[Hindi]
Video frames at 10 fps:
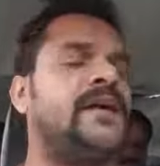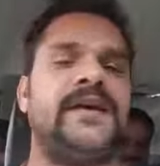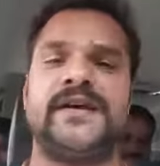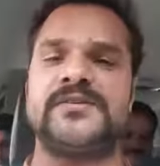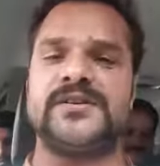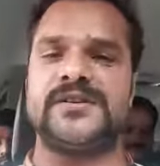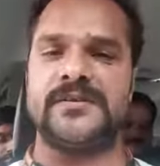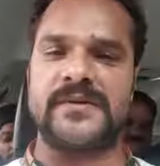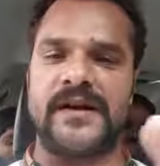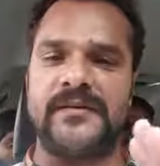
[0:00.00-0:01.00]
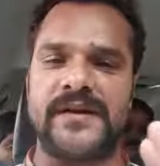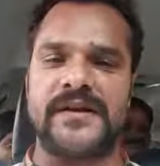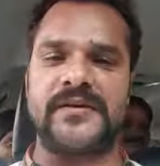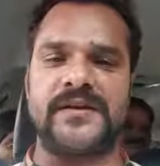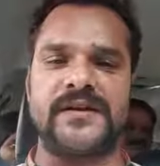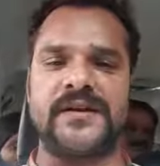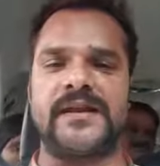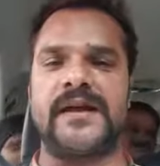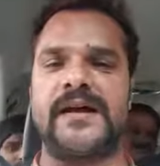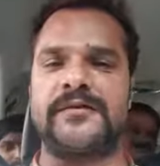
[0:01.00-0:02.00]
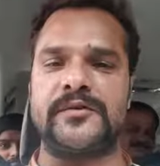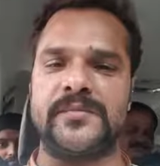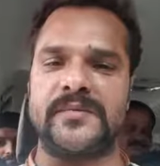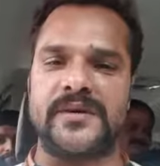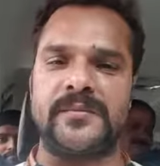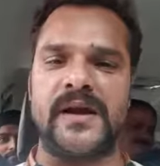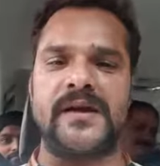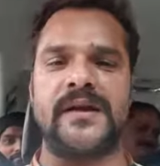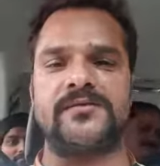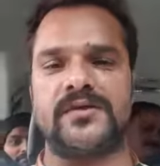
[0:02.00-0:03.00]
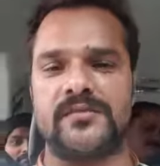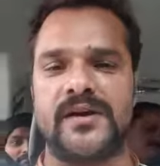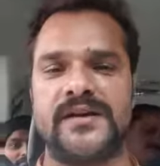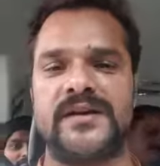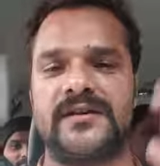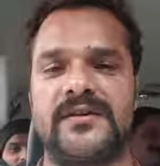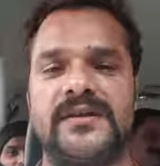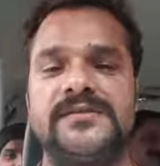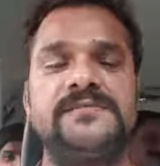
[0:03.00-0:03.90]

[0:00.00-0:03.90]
के चलते हम गावे ना गनी कि ना धान रोपे ना बाढ़ आई तब तो आइए गए